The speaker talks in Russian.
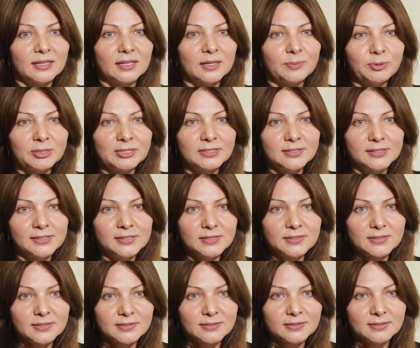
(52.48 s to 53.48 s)

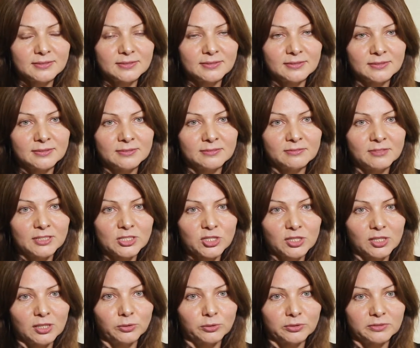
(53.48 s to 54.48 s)
Определить э, ваш
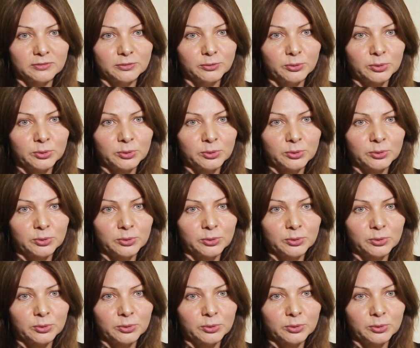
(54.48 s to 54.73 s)
налоговый